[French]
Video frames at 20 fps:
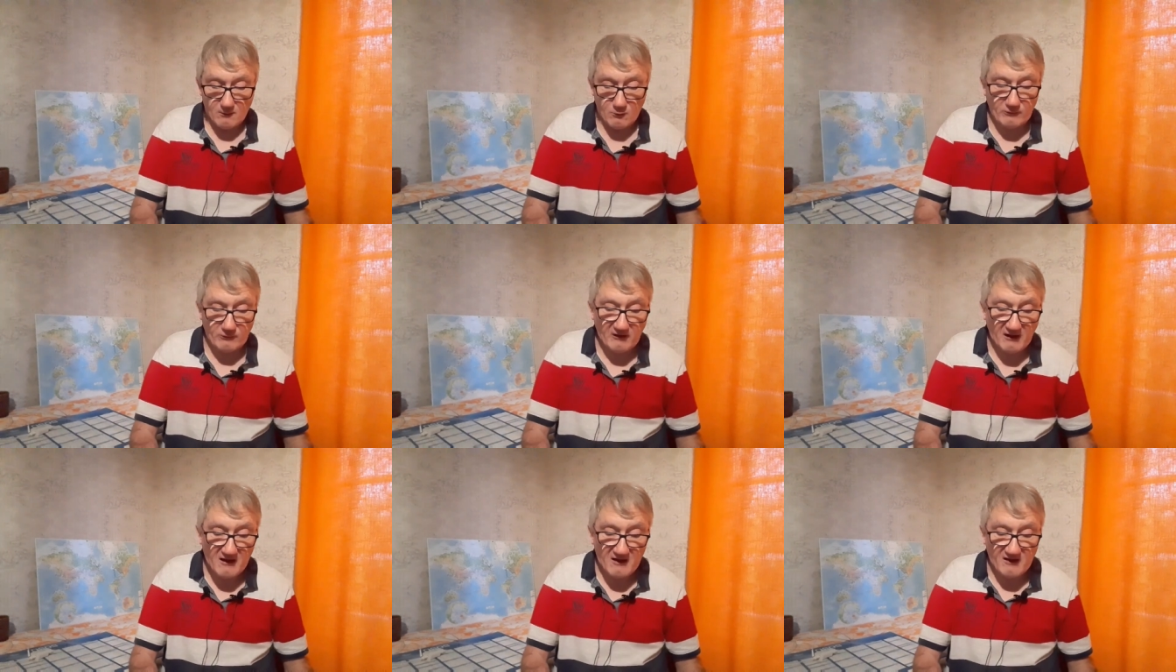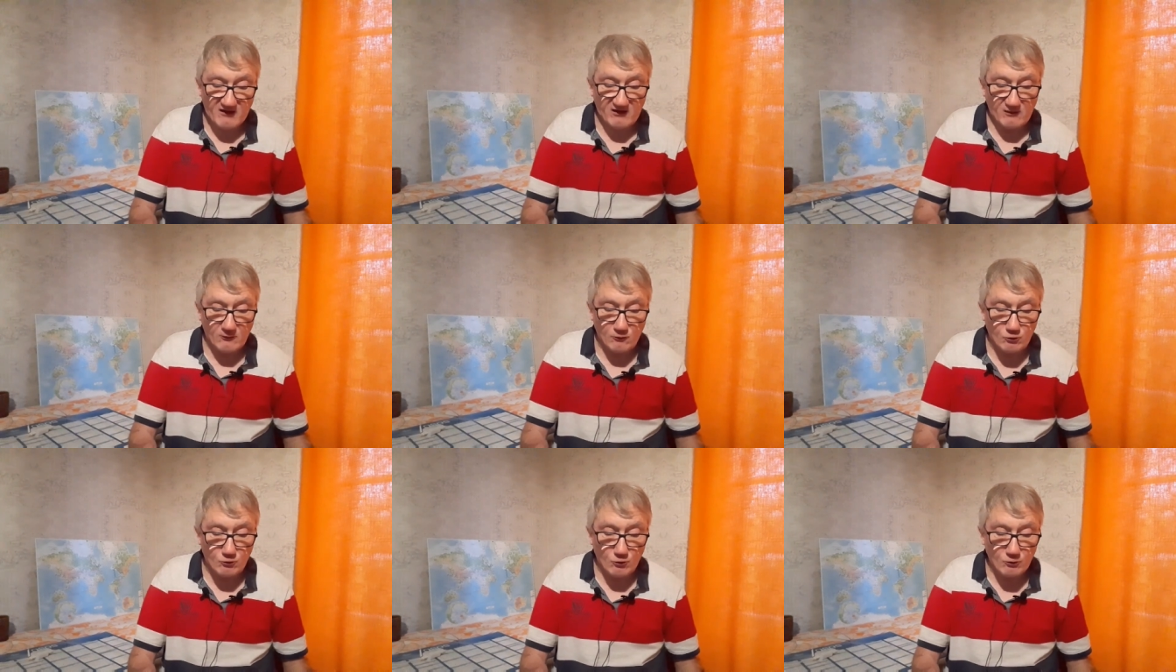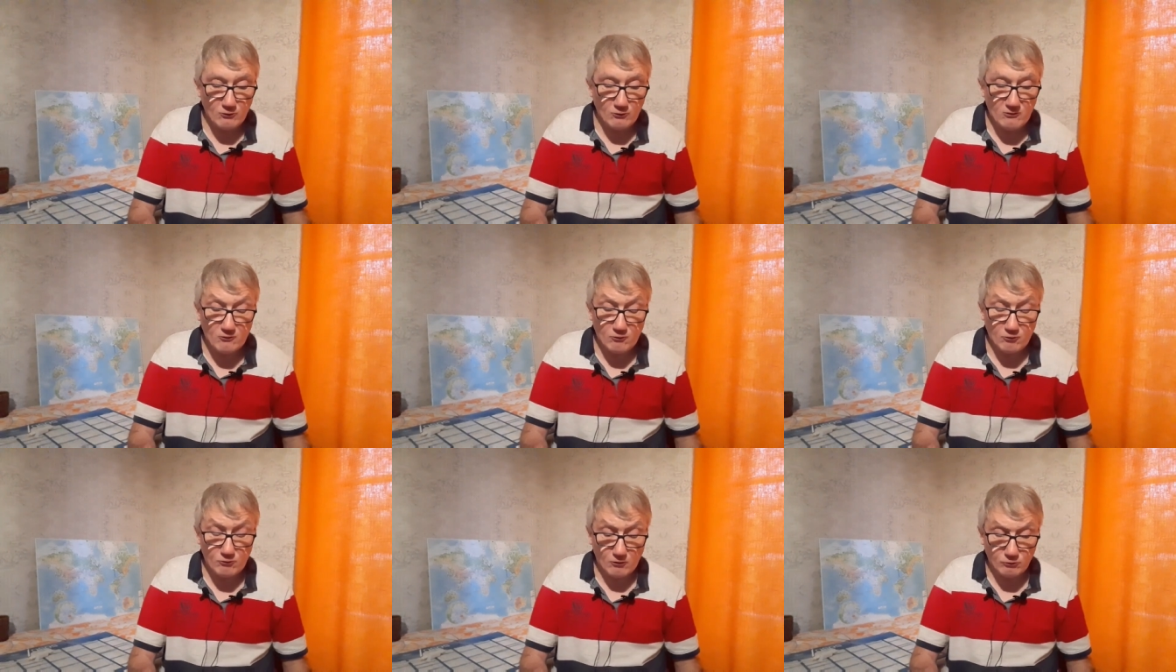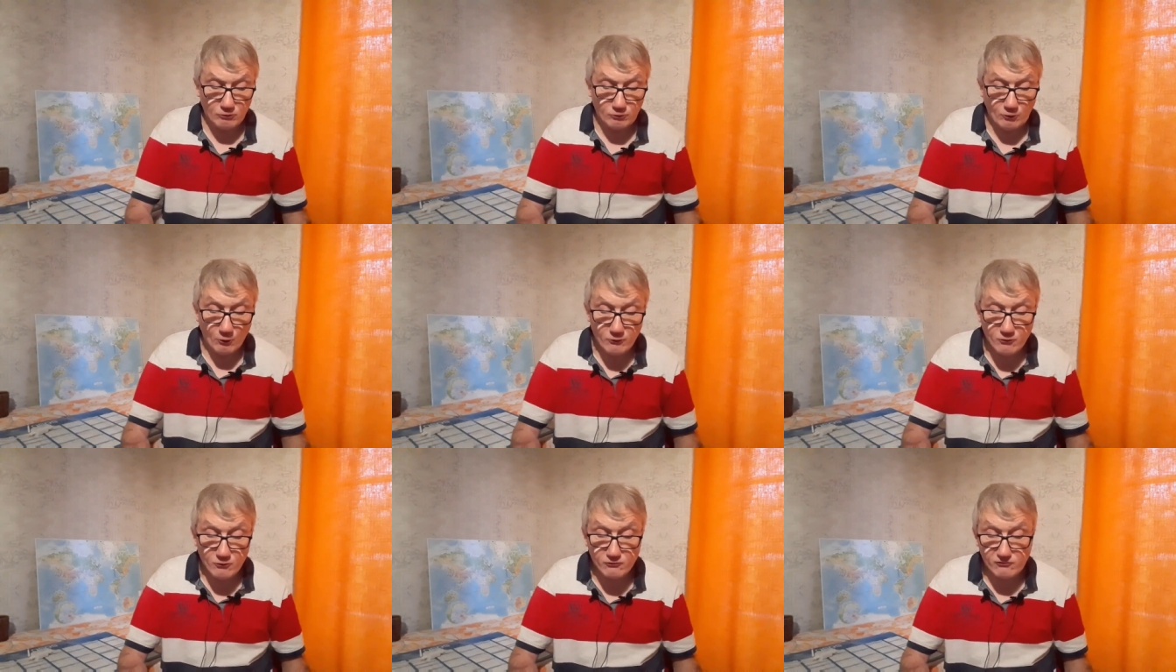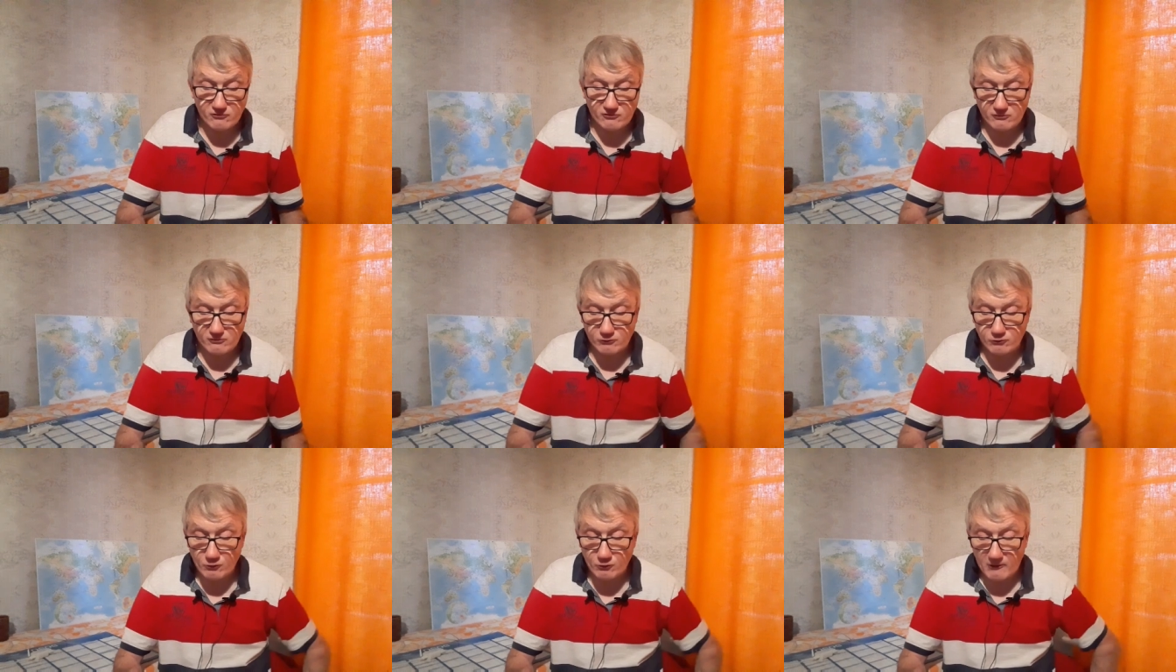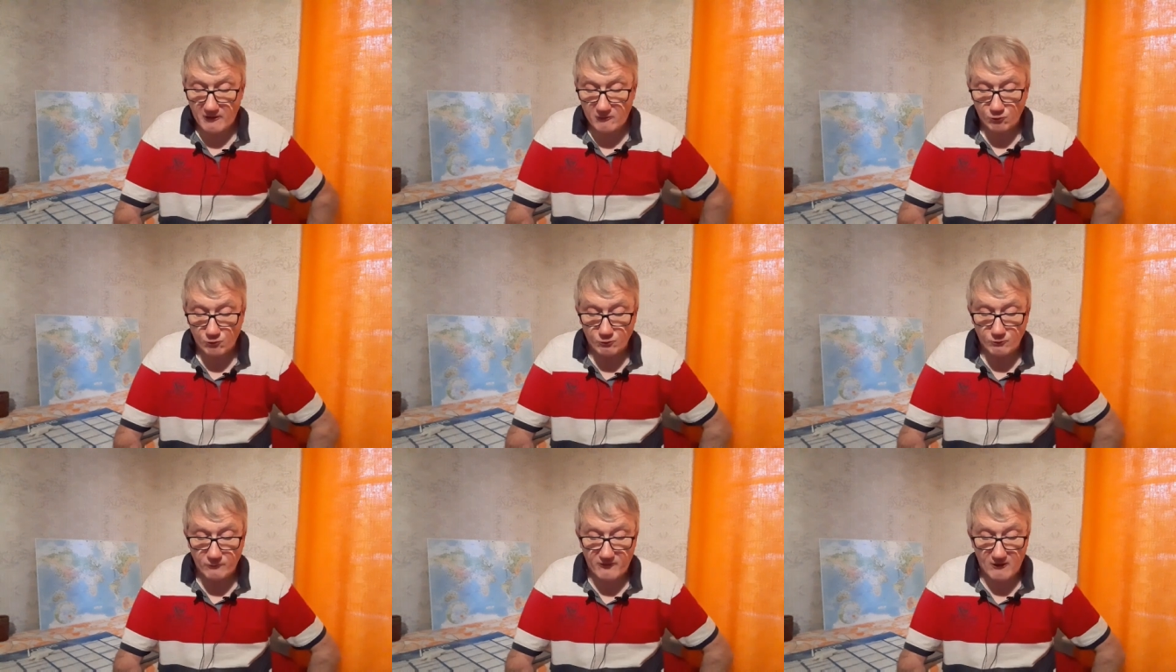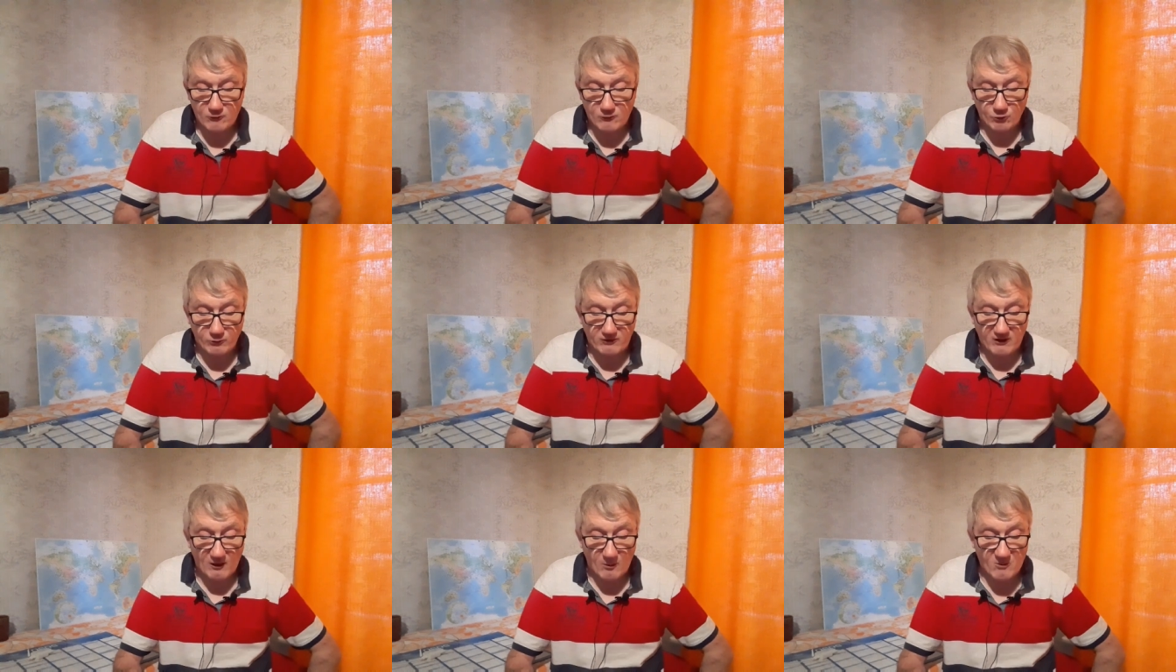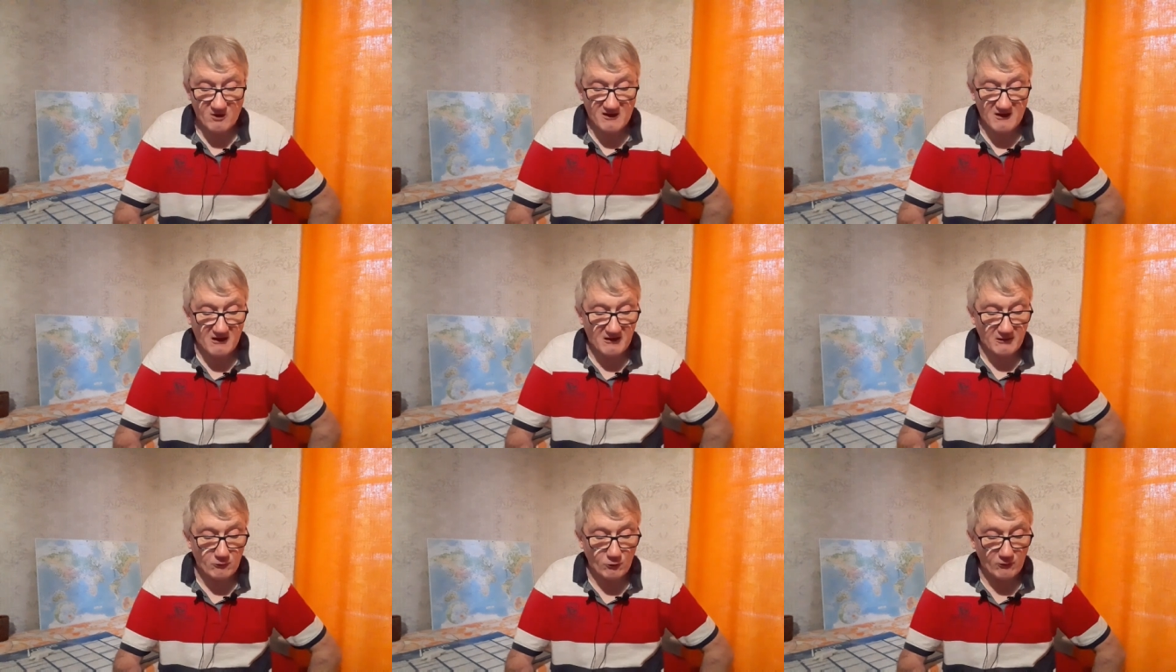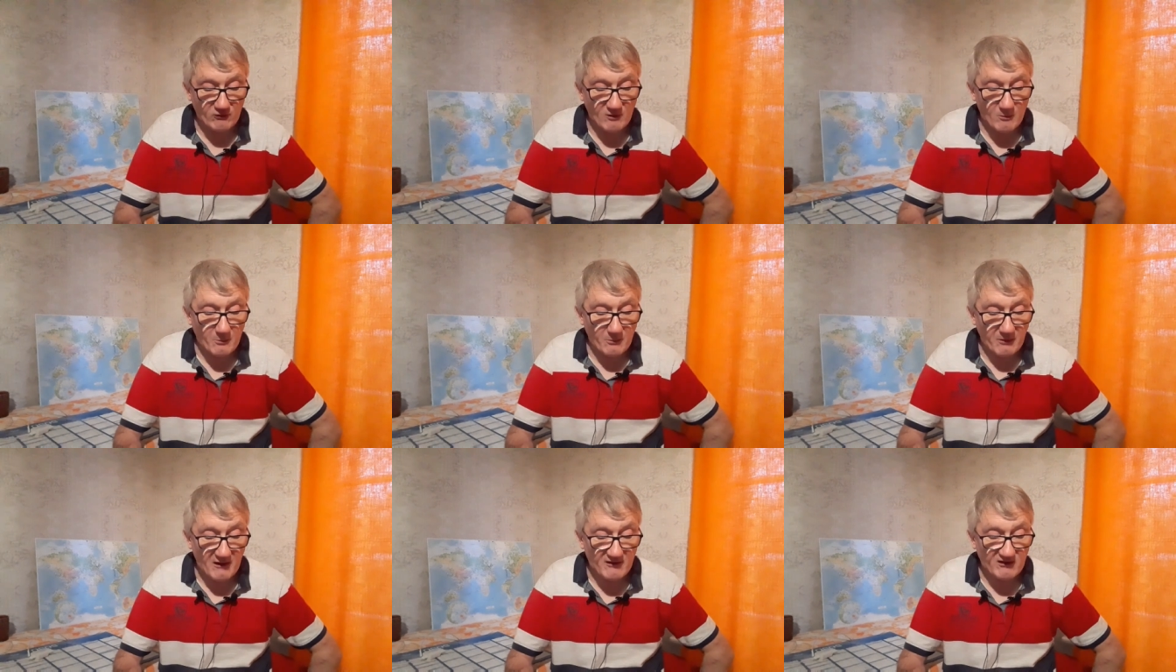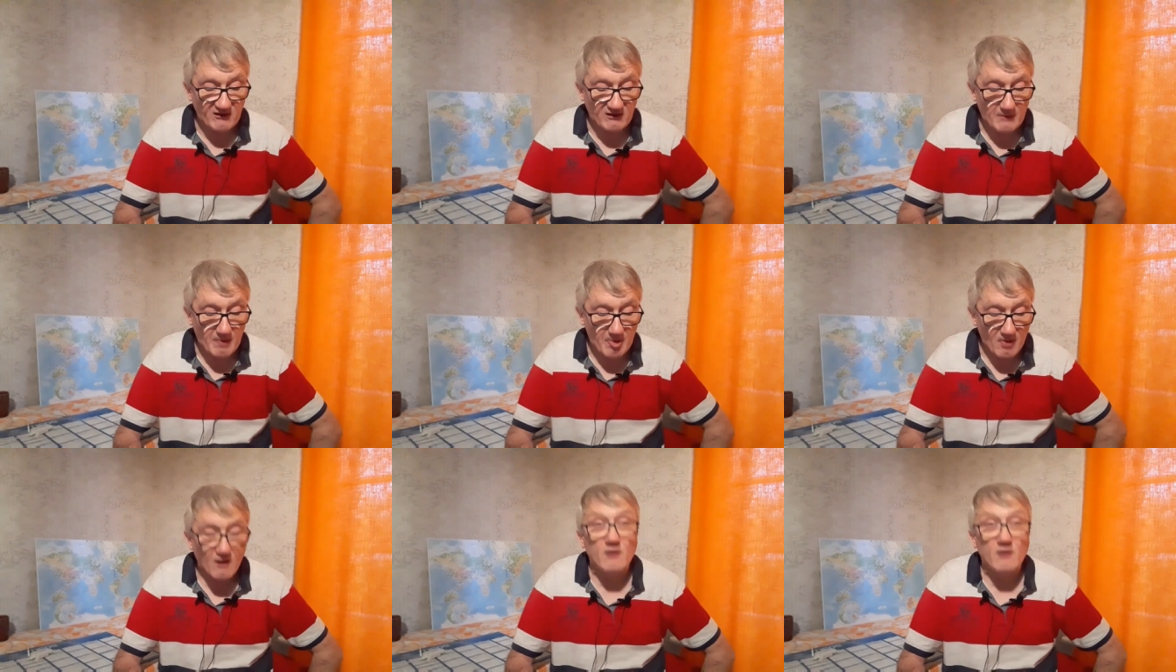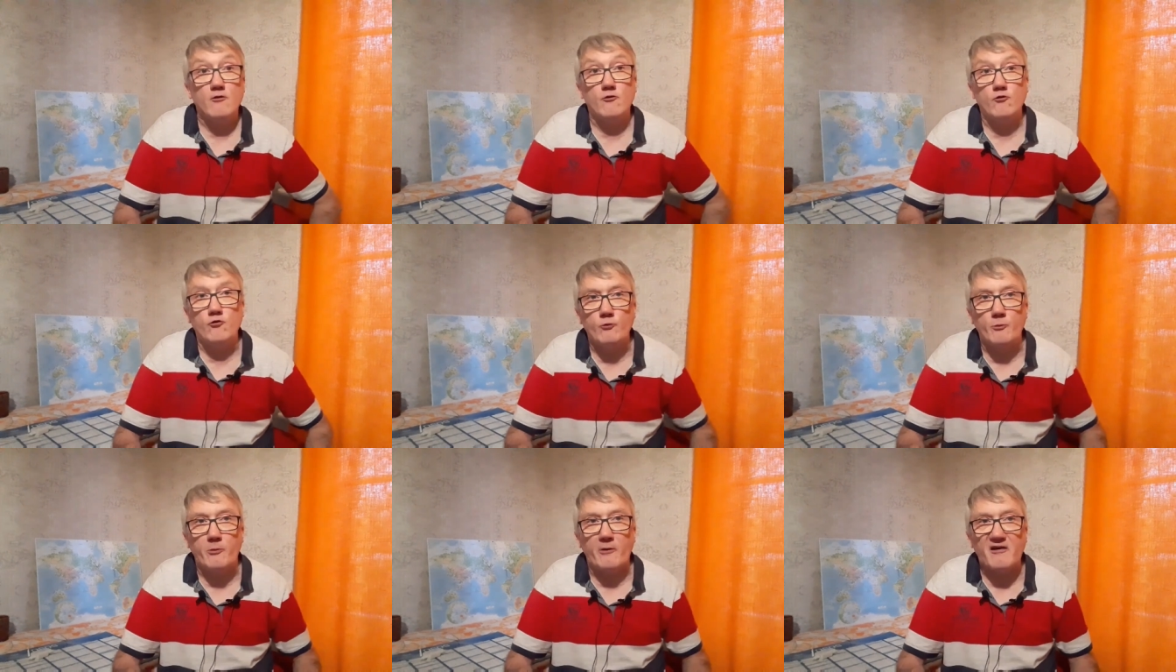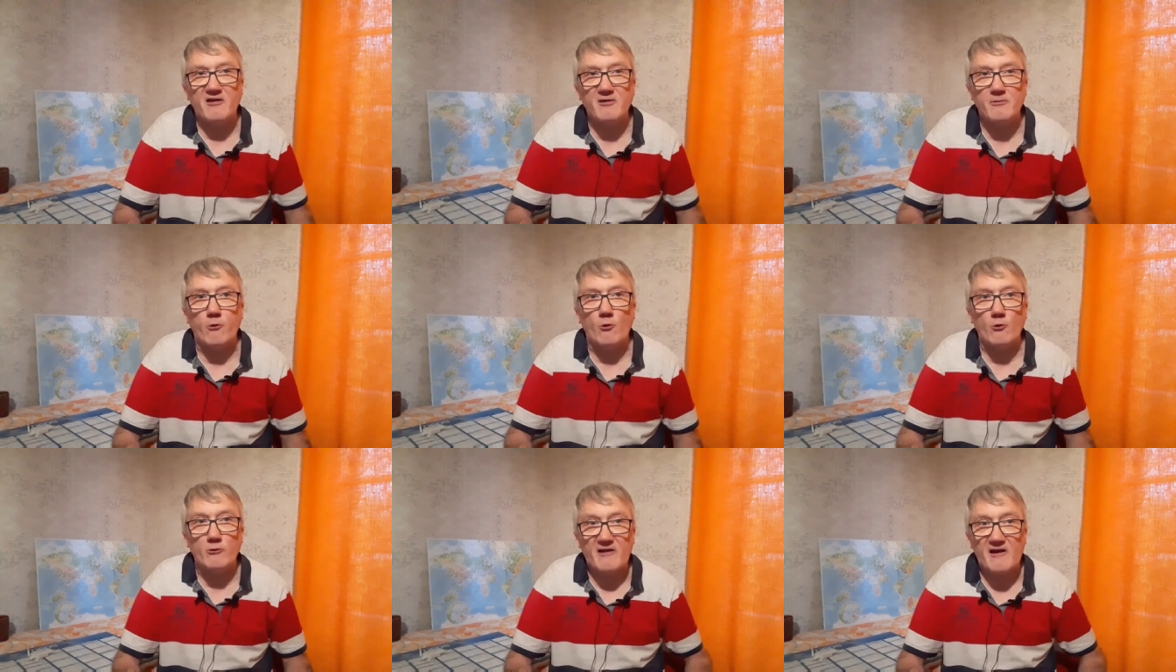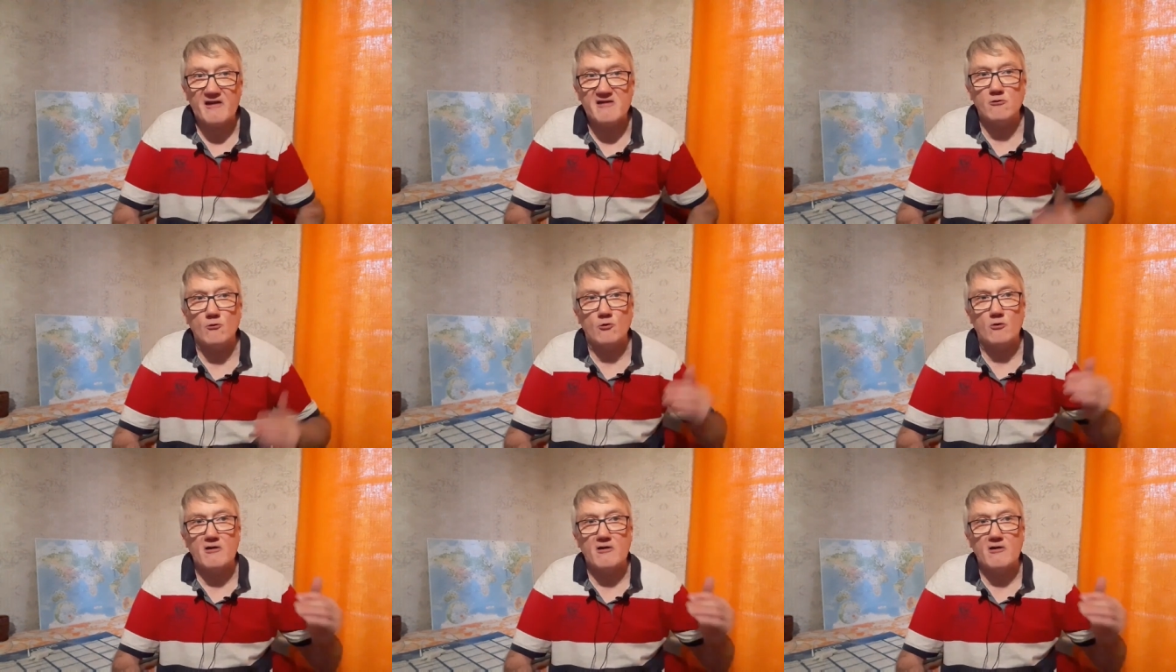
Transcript: Le 13, Donuts de la Doue vient de terminer à la deuxième place du prix de Bretagne.